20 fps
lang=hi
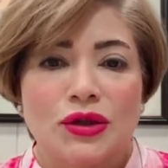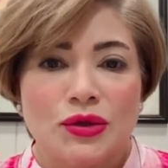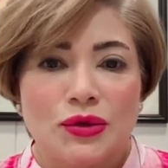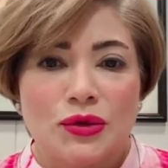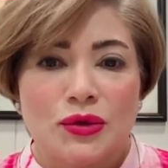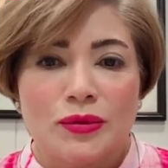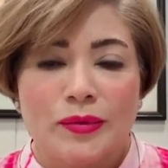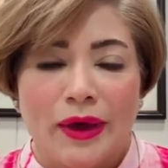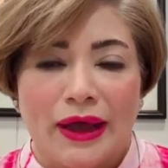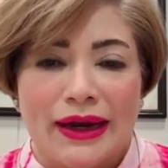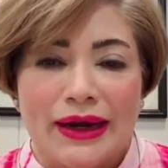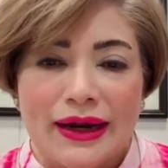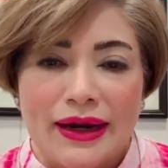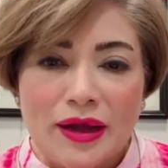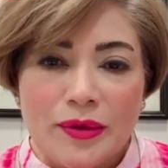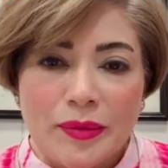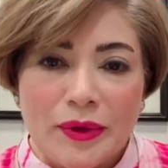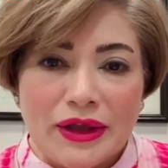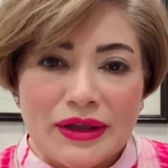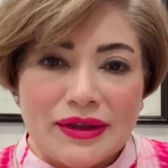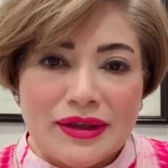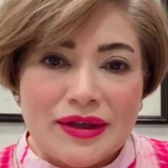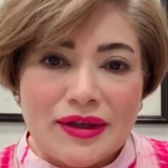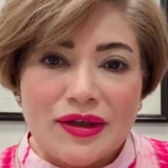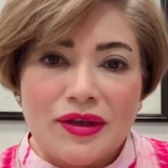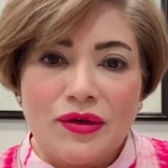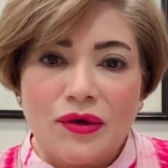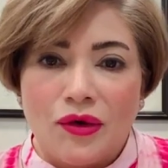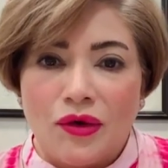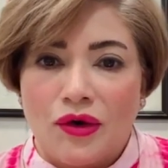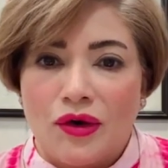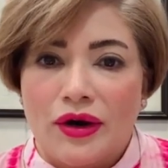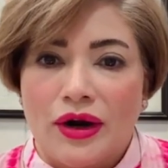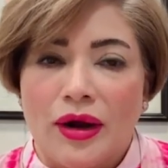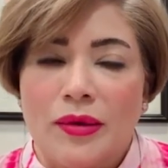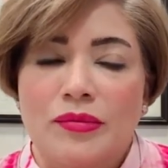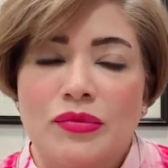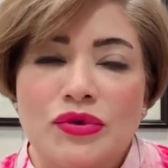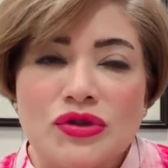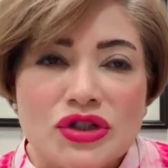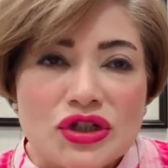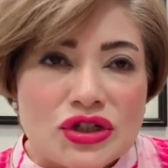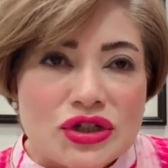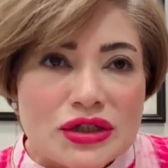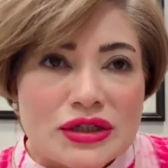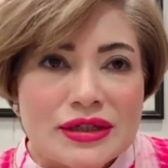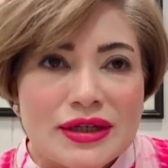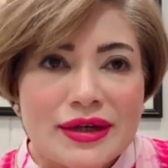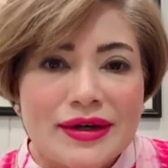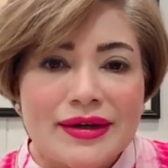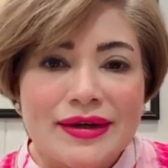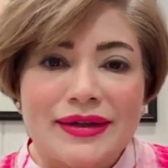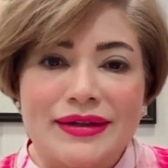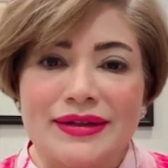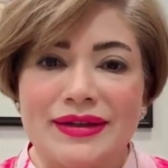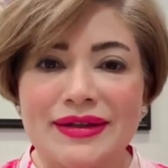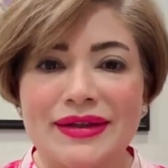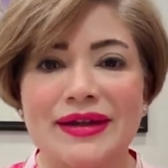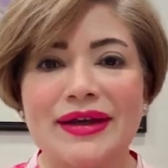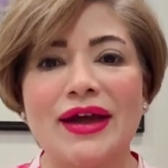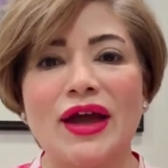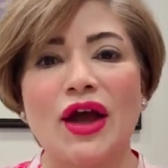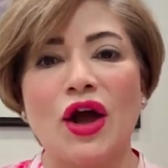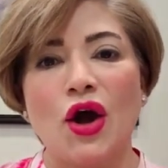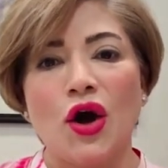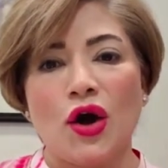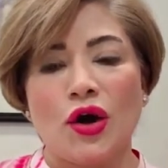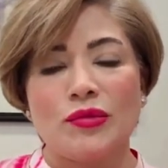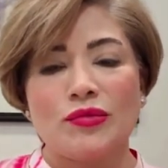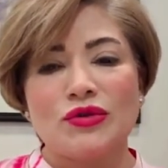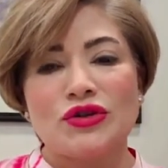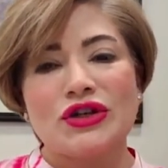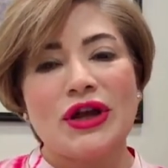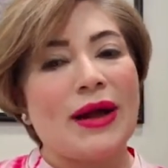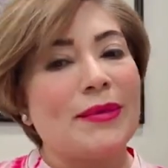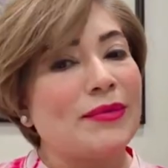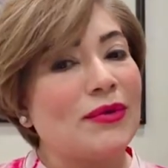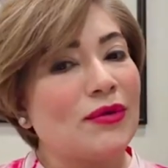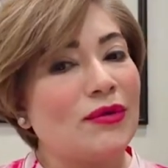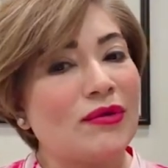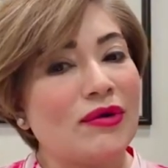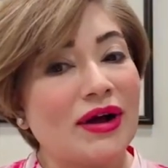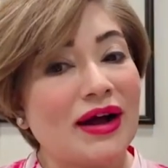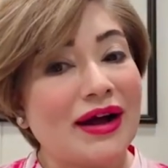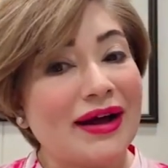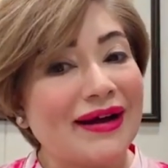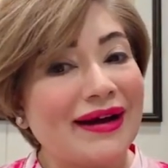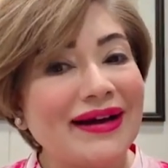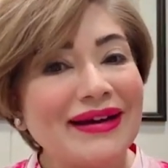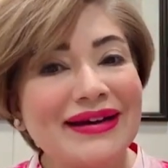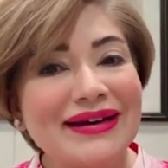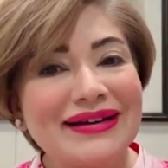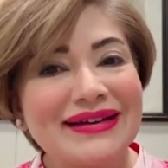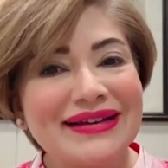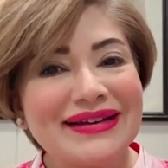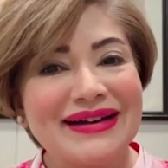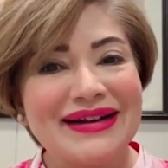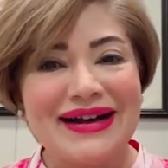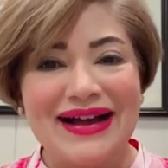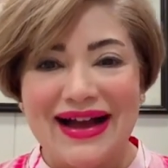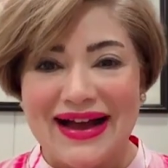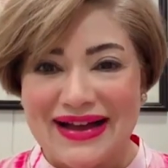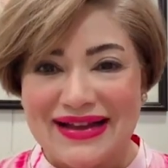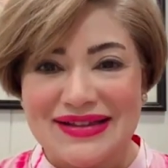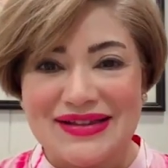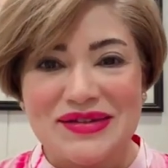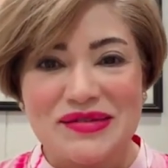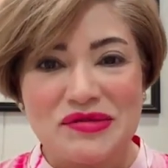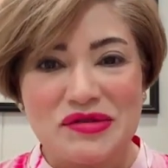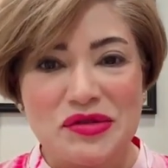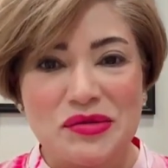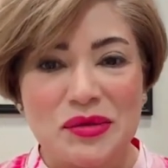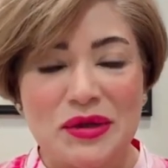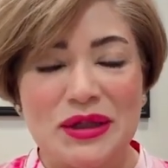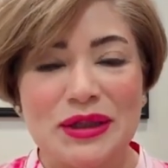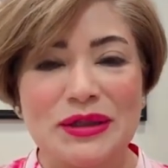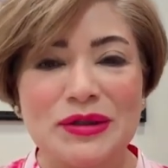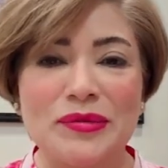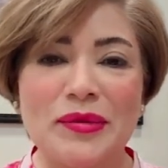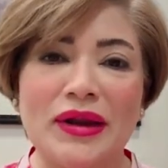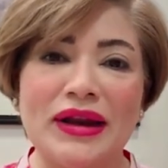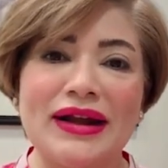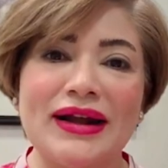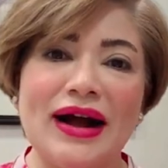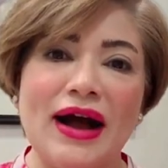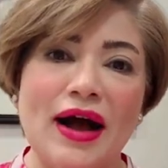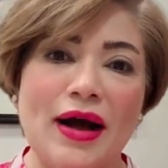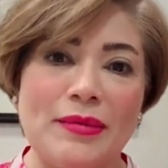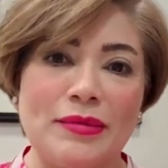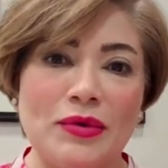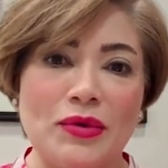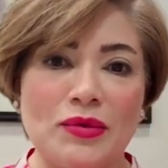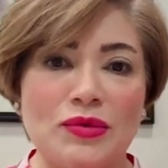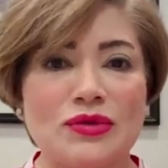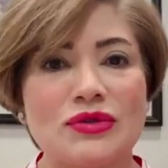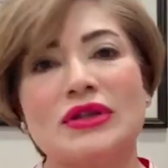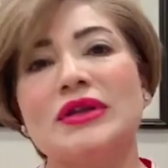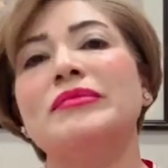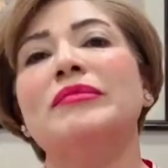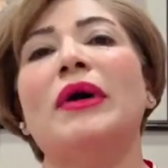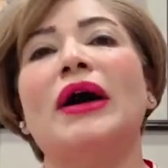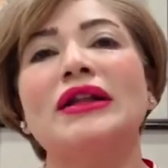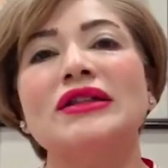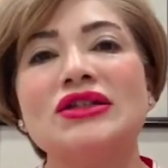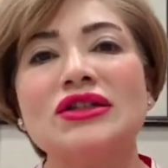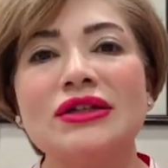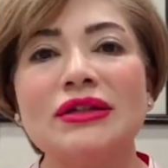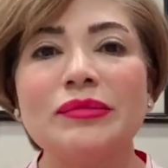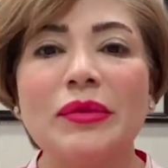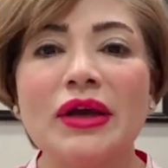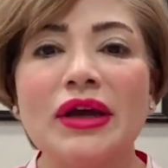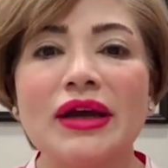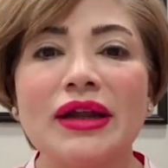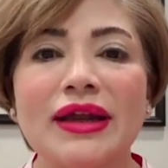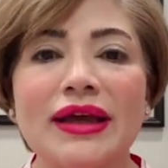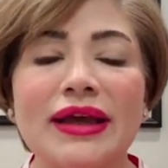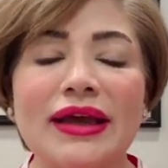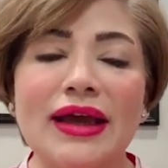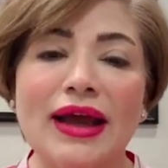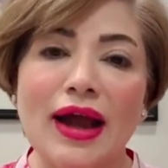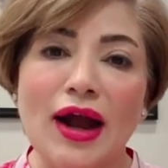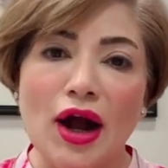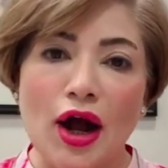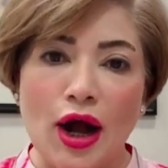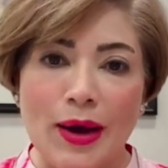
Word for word: तो मैं क्लिनिक पे ही थी और हम प्रोसीजर्स कर रहे थे और मुझे आप लोगों का ख्याल आ गया एज़ यूजुअल तो मैंने कहा आप लोगों से बातचीत भी करें